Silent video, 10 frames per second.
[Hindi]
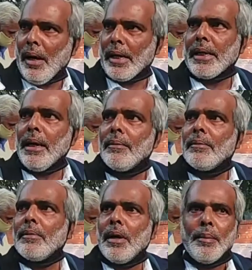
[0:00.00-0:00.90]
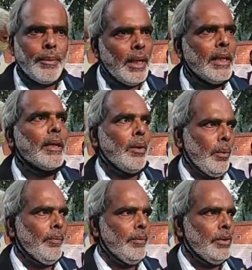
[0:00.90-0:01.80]
आके अपना ये
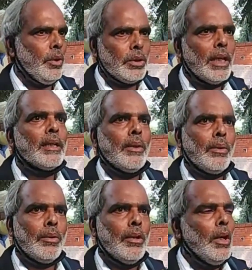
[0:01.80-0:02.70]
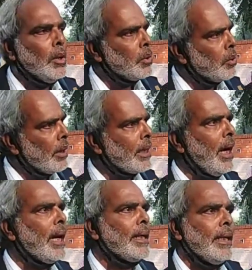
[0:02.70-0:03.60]
करो योगदान करो तो उन्होंने
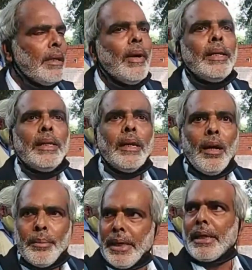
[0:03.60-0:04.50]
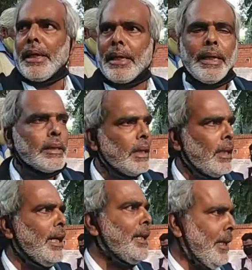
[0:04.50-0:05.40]
कहा कि नहीं भाई ये हम नहीं करेंगे ये
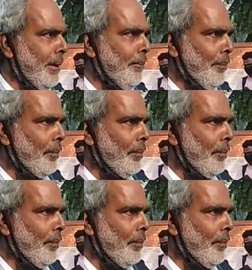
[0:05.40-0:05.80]
सरकार करें